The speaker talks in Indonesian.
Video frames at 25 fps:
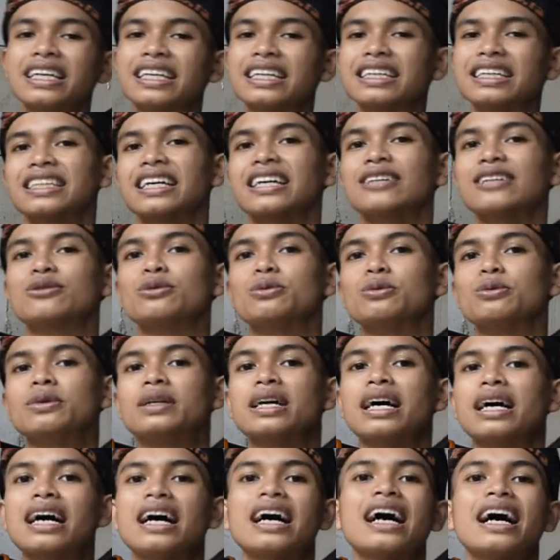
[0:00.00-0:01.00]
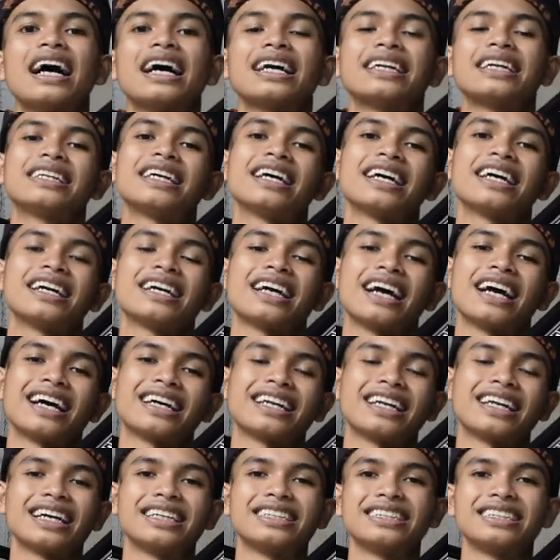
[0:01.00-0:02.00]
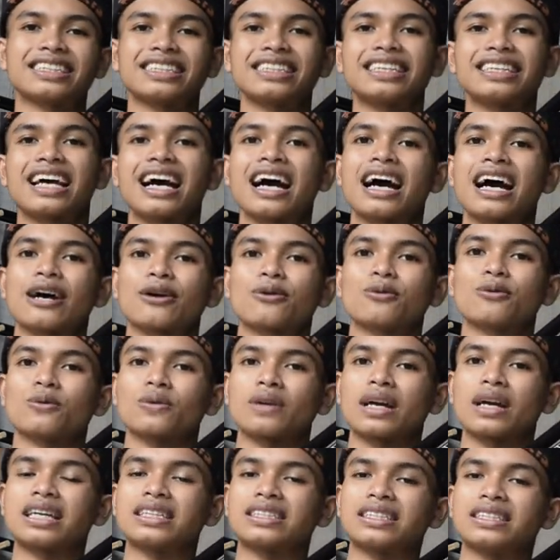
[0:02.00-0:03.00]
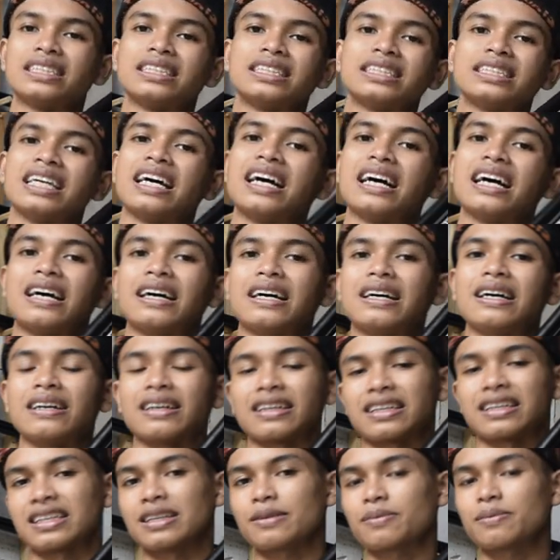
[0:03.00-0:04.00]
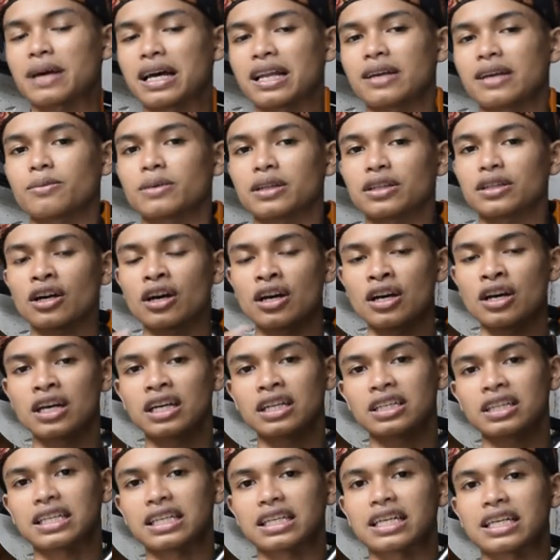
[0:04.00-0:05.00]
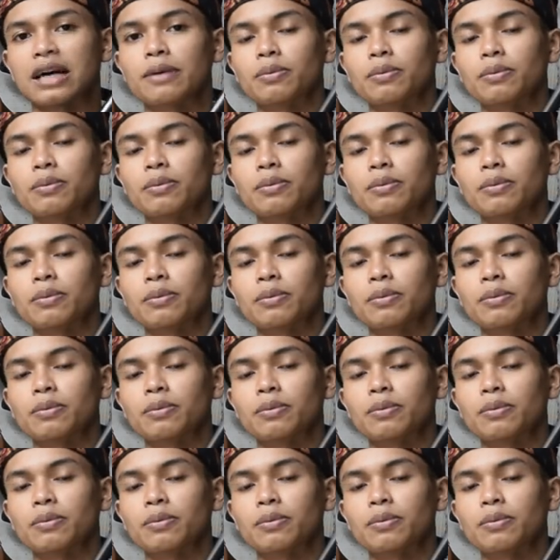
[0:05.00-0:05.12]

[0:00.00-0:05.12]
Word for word: kita juga ada garansi akurasinya ini paling mentok 30